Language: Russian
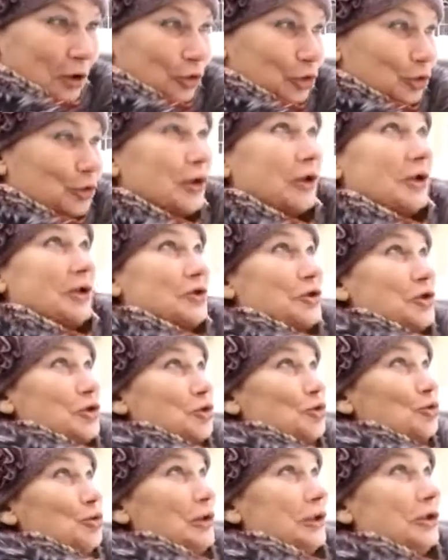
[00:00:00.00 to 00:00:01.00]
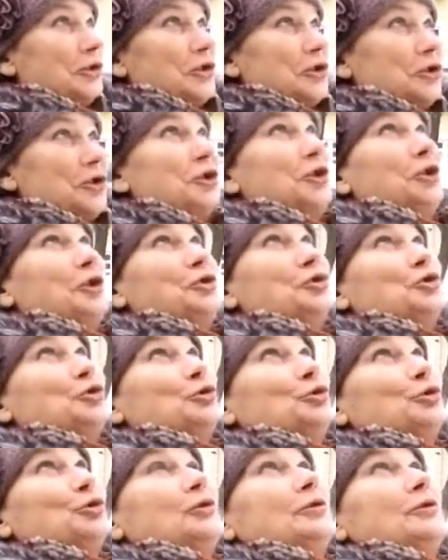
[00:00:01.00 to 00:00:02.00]
Ну, так а сосули такие
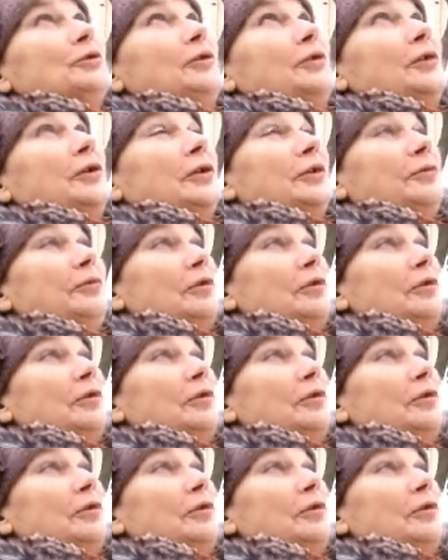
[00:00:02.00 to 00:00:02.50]
еще, их,